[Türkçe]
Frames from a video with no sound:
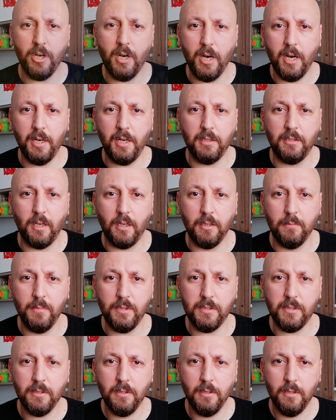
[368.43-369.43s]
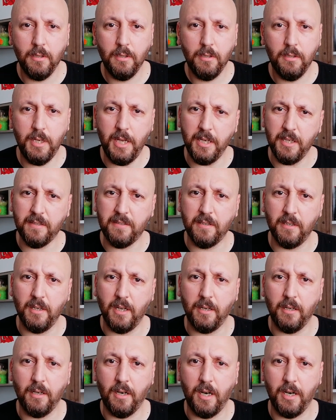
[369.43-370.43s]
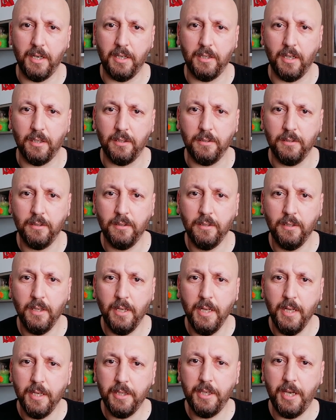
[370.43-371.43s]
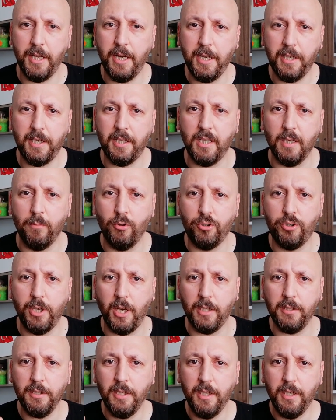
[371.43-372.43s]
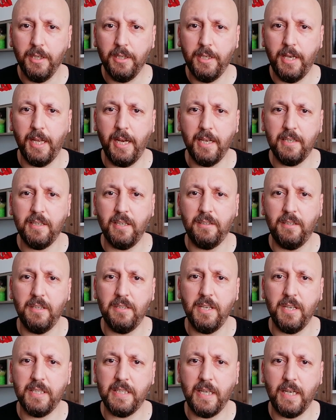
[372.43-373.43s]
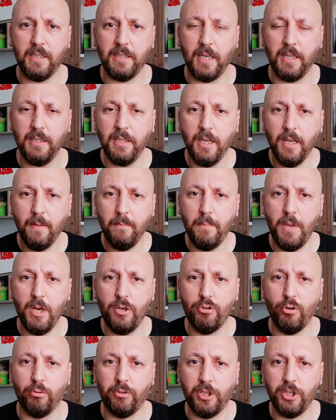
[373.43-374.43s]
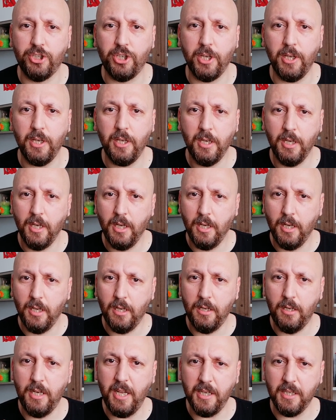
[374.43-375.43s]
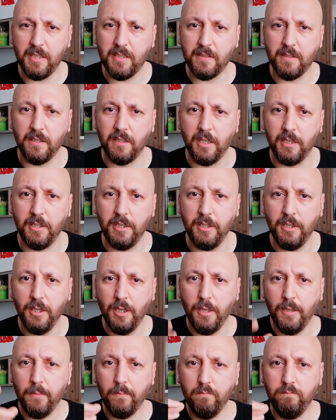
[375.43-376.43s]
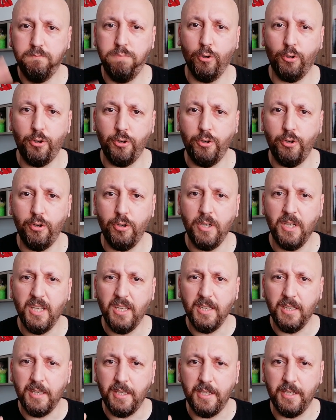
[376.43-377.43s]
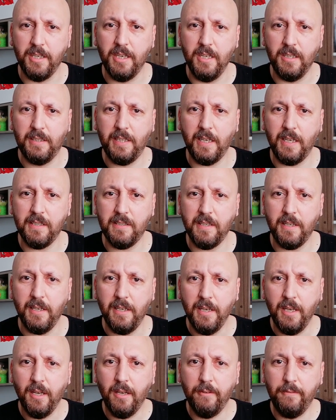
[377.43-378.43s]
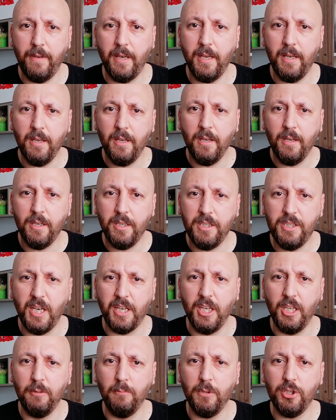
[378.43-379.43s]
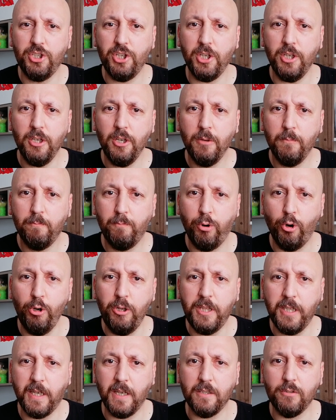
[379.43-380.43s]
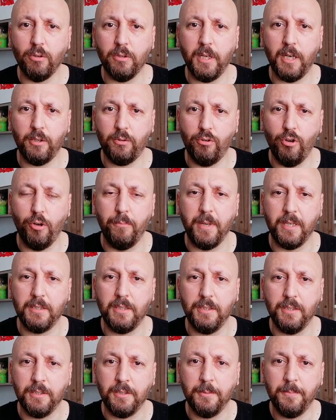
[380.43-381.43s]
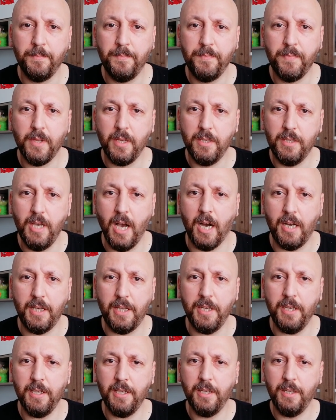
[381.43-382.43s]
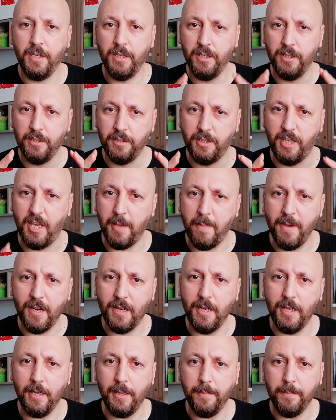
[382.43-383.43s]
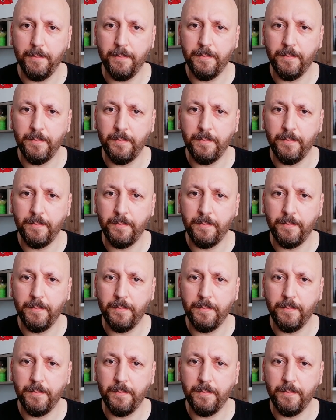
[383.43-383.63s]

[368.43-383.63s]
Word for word: hanedanımız Lannister'lar hanedanı gerek kitap okuyan, gerekse dizi seyreden birçok kişi Lannister'ları bugünün İngiltere'si ve yayılmacı politikası olarak görmektedir. Yani kibirli,